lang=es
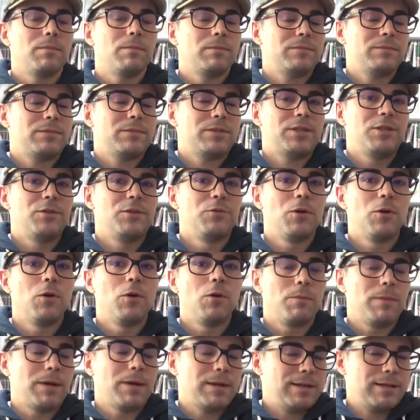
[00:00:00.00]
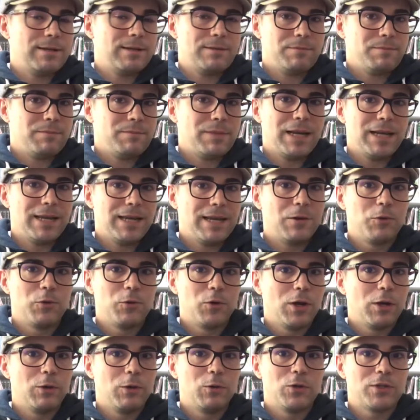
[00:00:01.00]
si, vale, que a
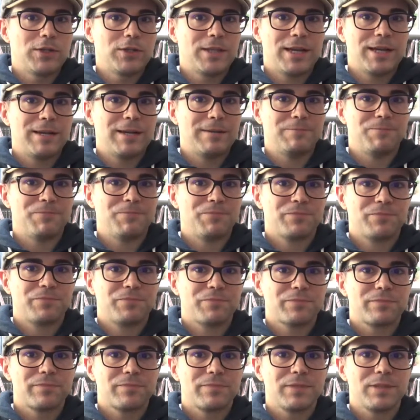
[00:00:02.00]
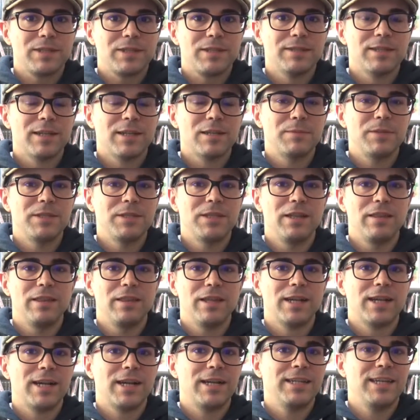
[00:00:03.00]
uno le gusta transmitir
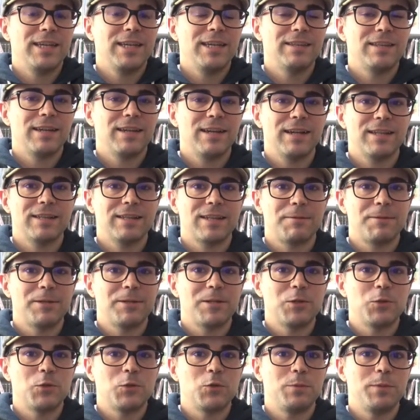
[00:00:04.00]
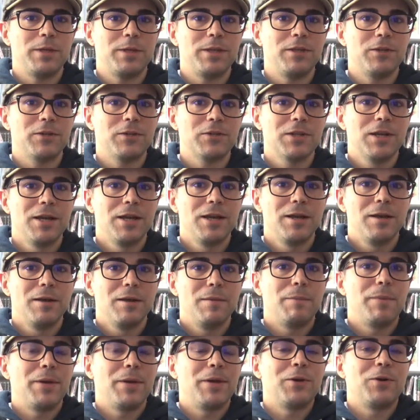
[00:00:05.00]
cercanía y tal a través de sus vídeos,
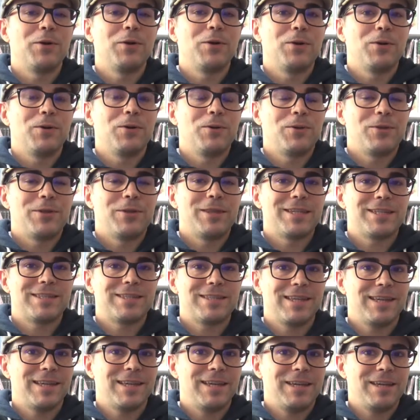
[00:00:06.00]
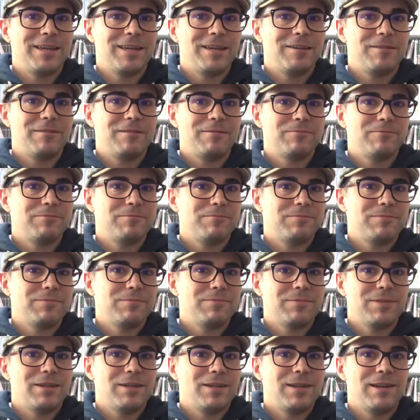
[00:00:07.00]
pero donde esté
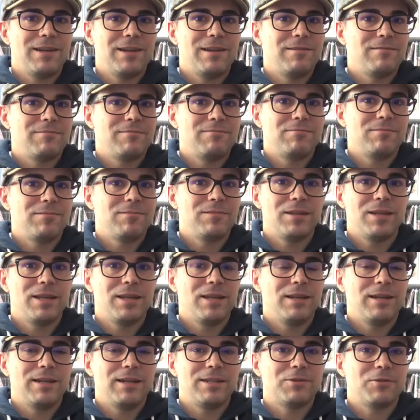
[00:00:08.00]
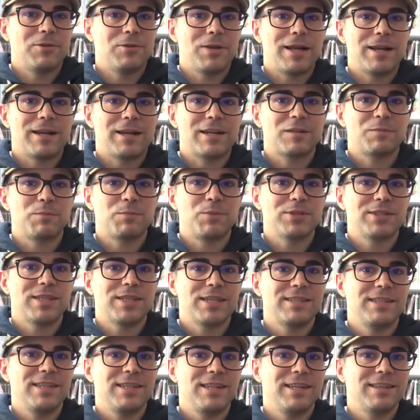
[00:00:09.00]
esto, las
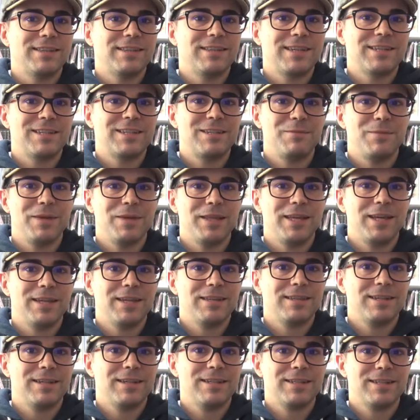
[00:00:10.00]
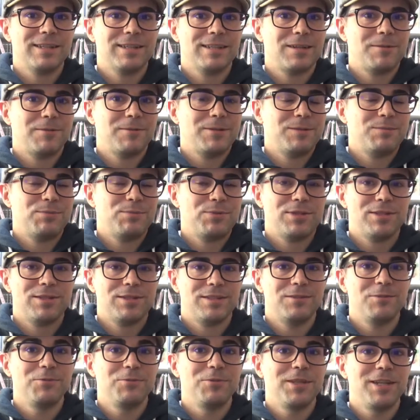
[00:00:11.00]
respuestas directas, inmediatas, a través
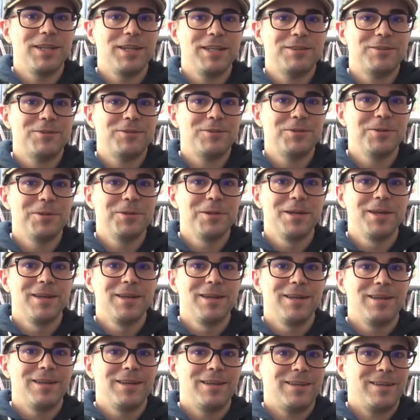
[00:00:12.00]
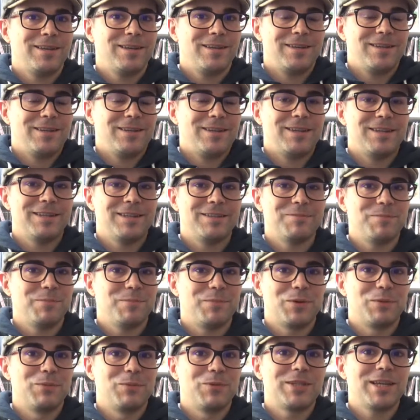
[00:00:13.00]
pues, de un directo, eh, que
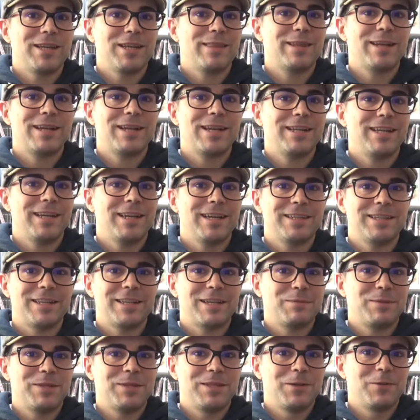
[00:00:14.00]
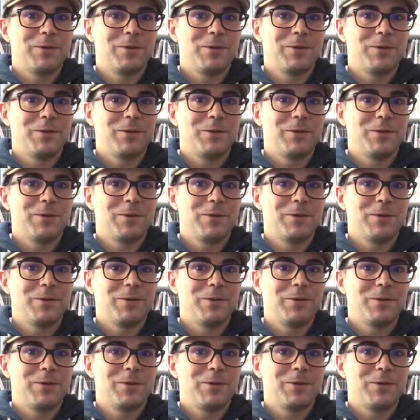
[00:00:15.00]
por mucha cercanía que transmiten